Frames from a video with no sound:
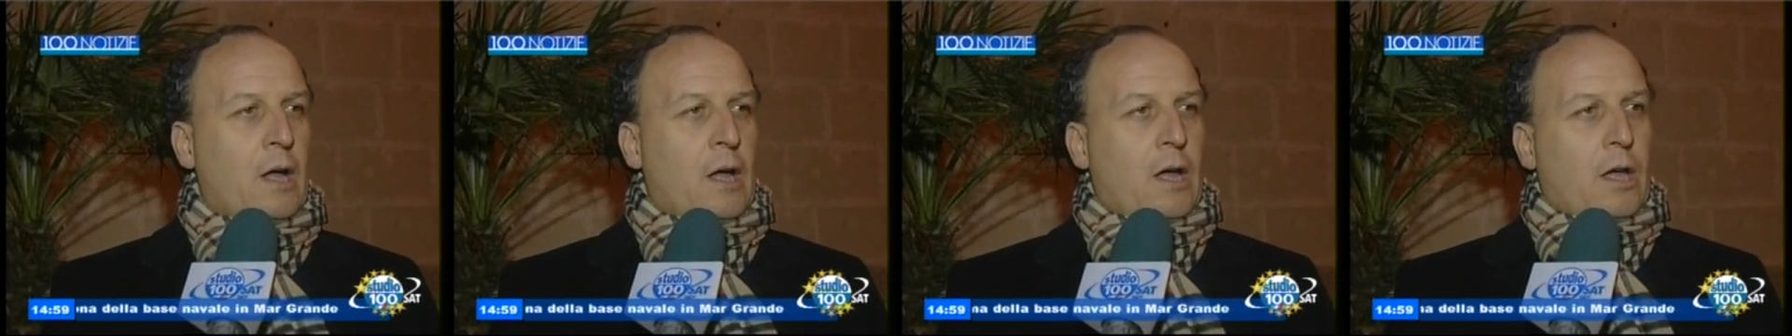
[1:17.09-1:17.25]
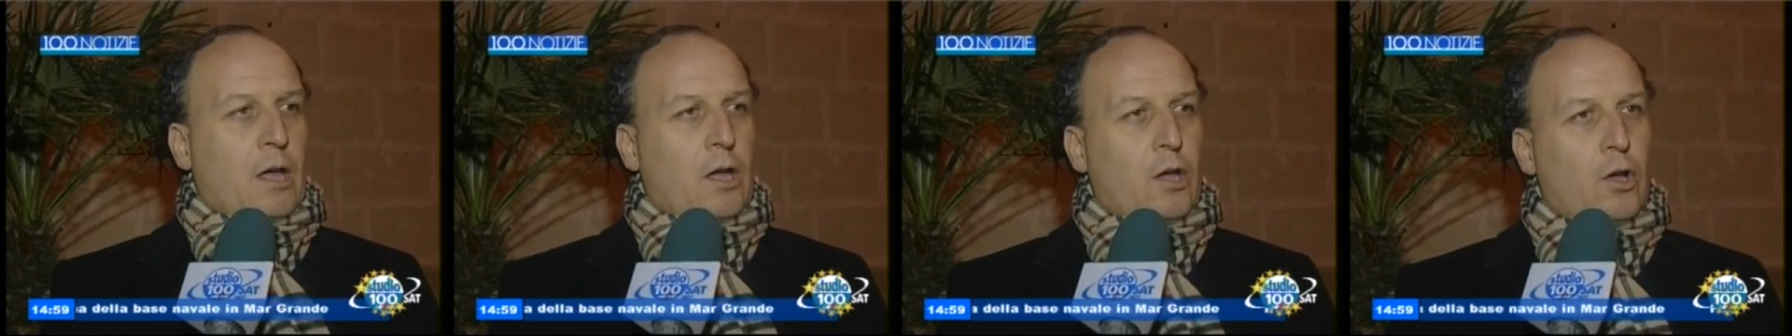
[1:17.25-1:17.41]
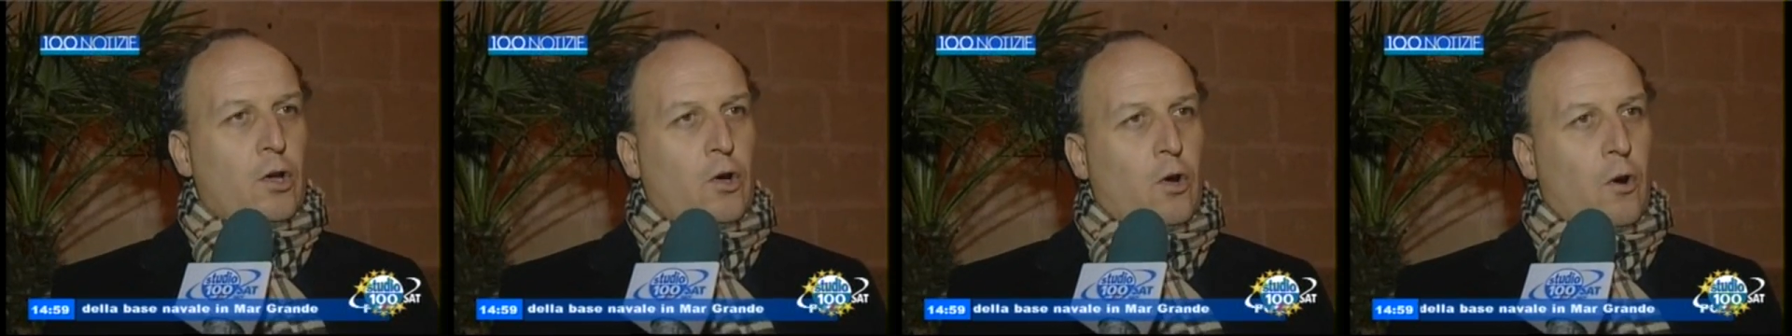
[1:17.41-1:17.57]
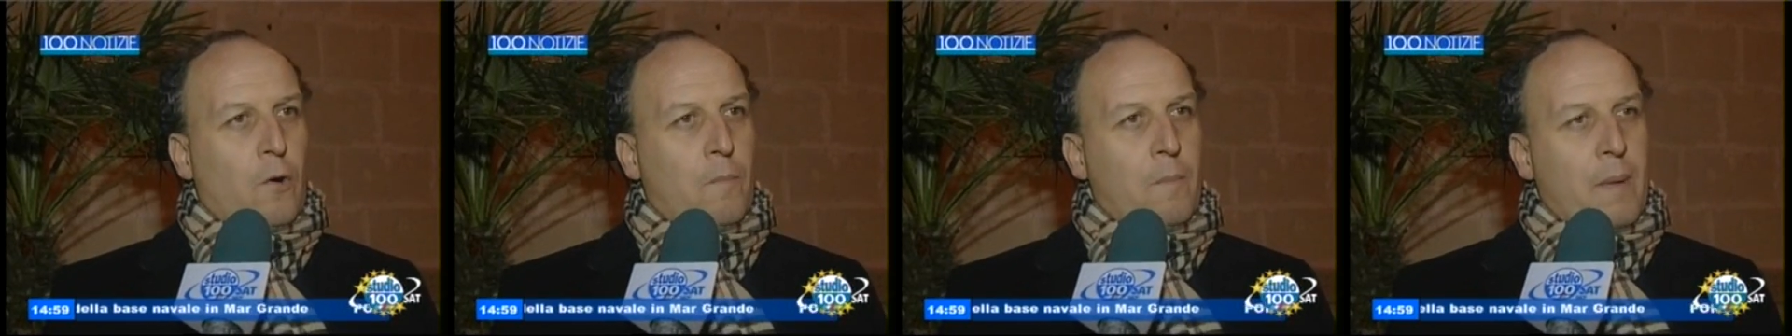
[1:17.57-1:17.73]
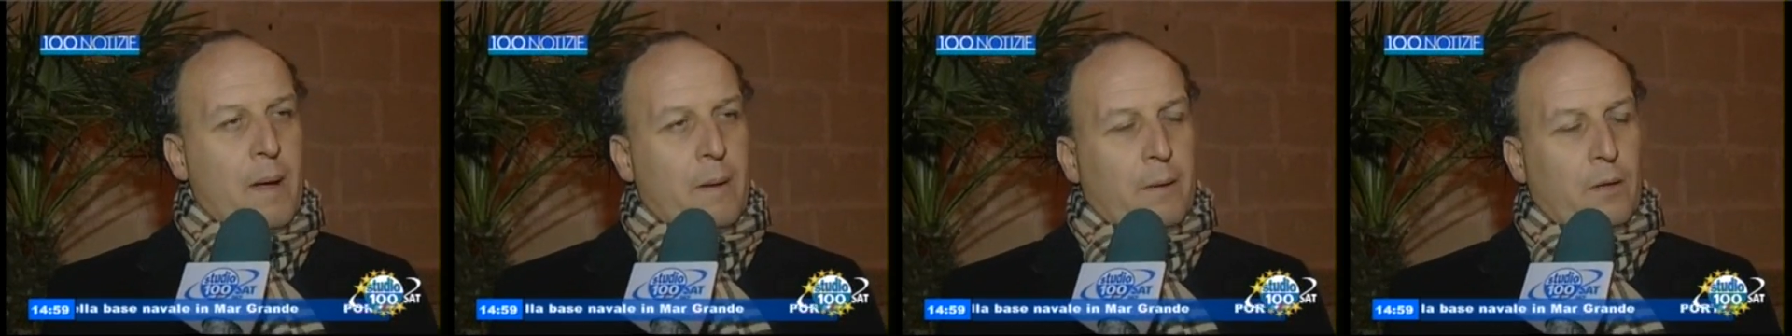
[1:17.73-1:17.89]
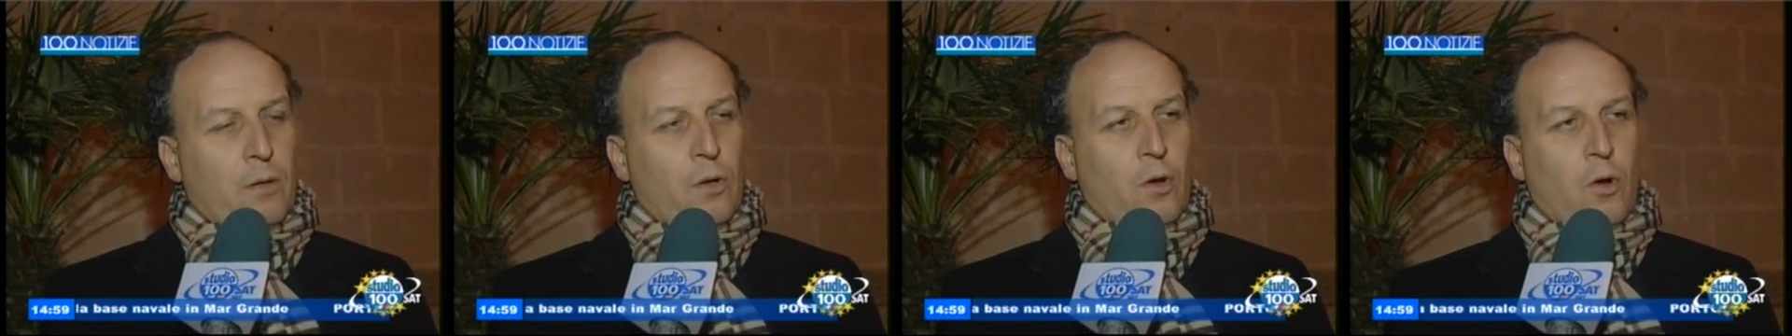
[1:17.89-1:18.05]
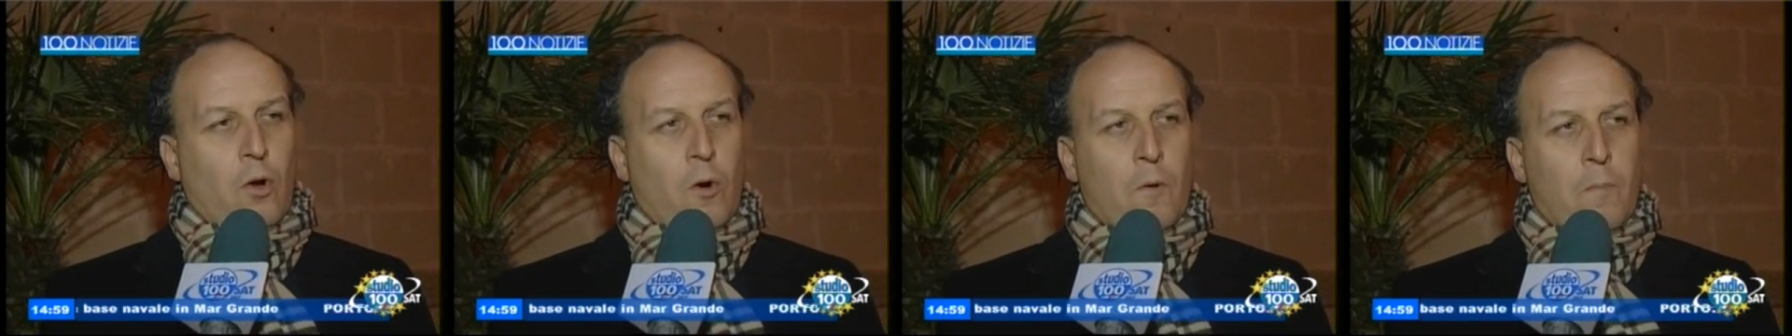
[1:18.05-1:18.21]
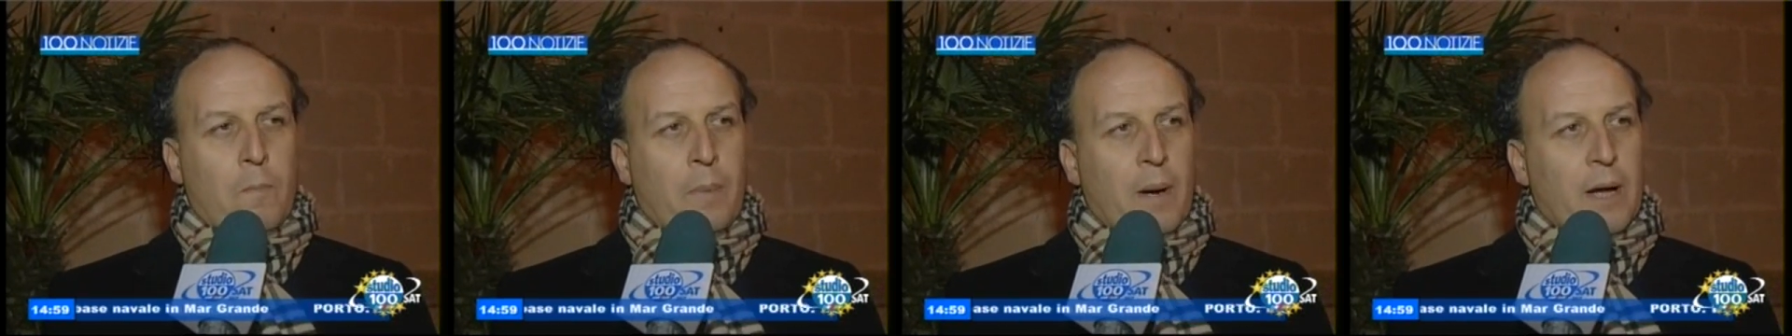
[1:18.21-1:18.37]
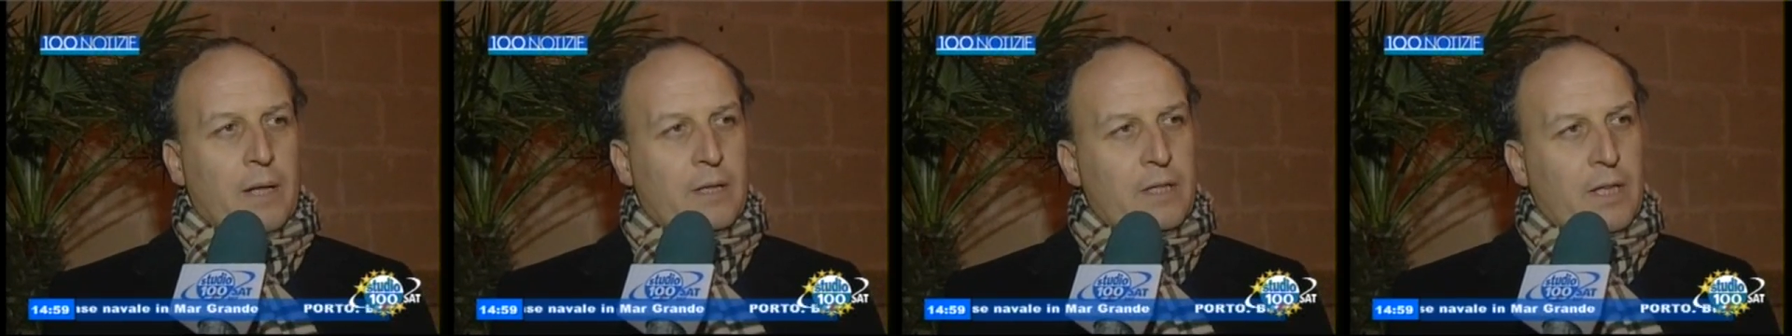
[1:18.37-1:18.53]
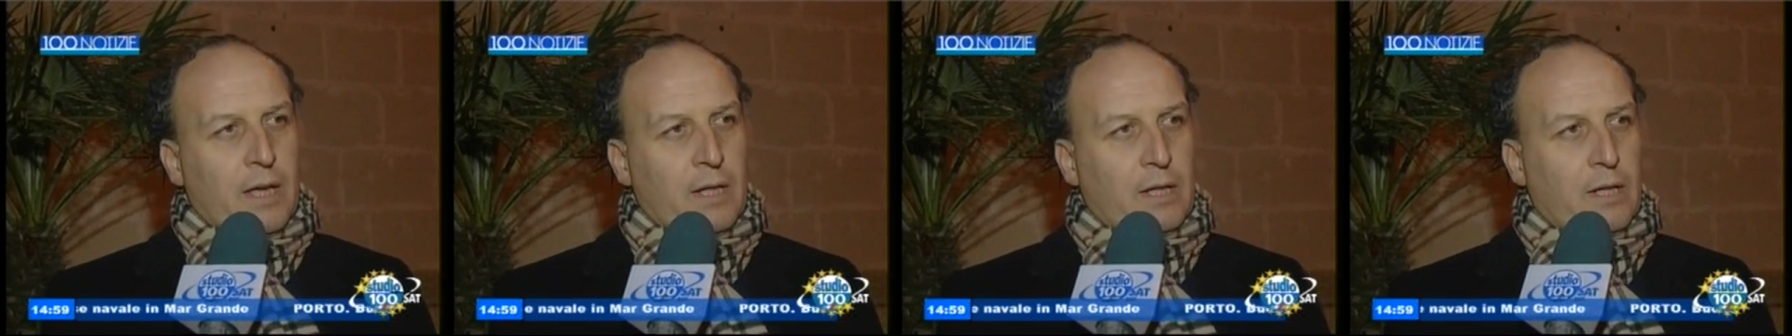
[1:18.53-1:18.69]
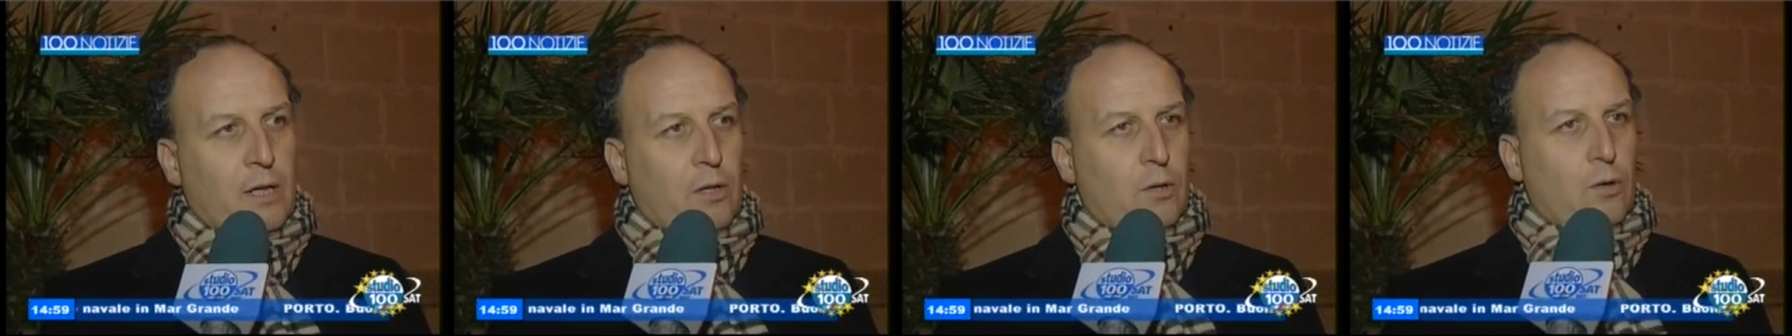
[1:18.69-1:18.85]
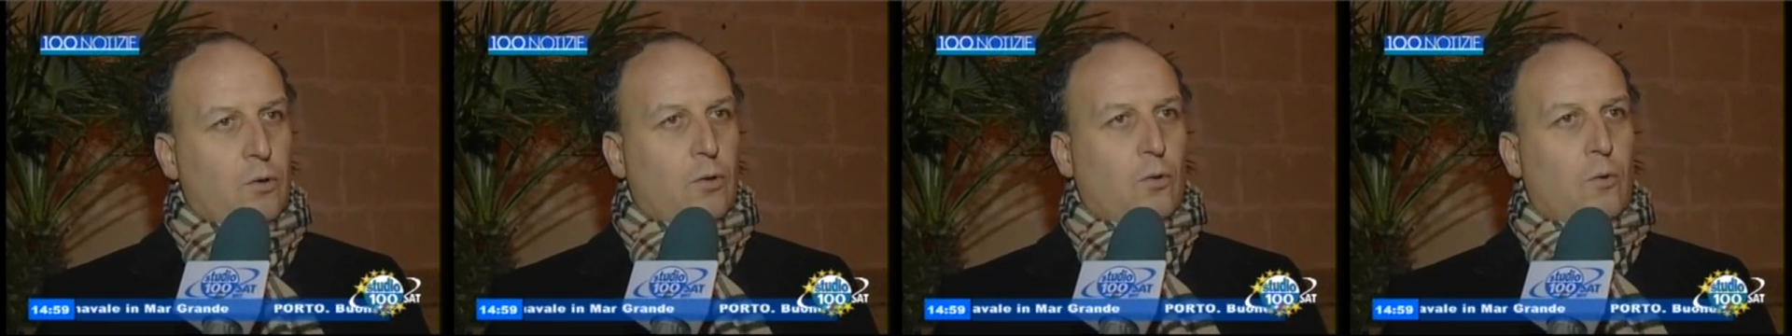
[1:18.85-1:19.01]
in, com in compagnia
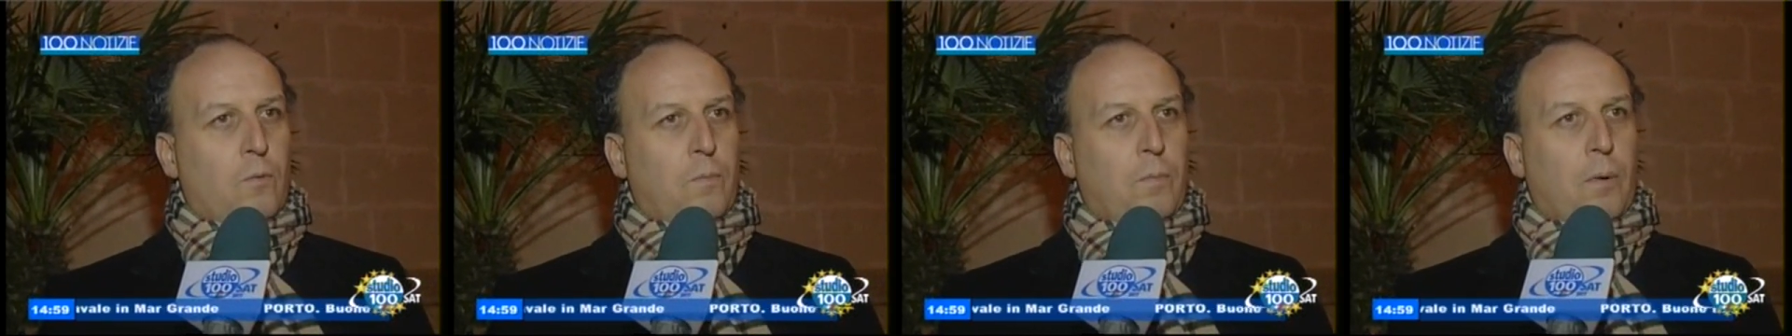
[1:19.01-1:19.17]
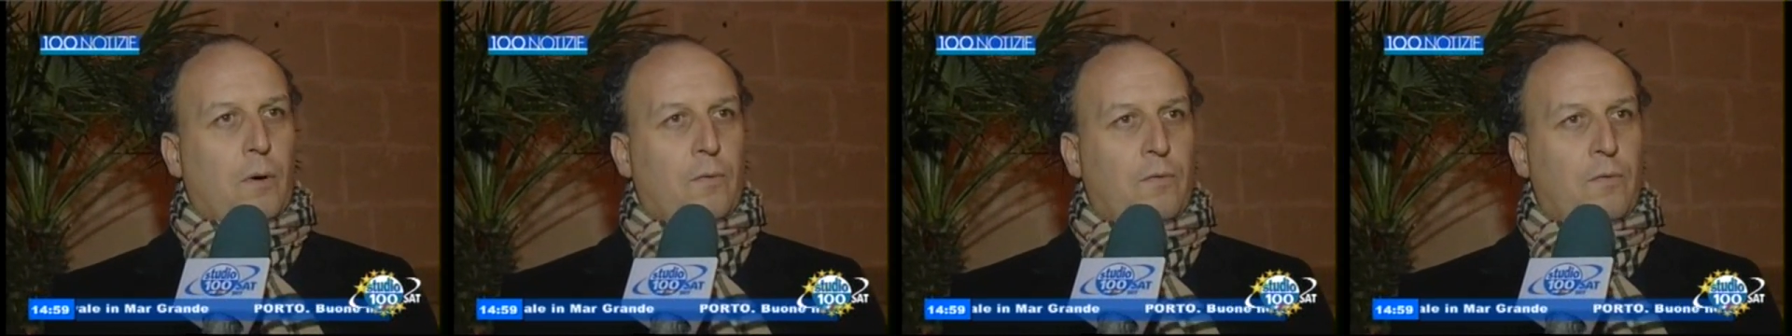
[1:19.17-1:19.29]
del gruppo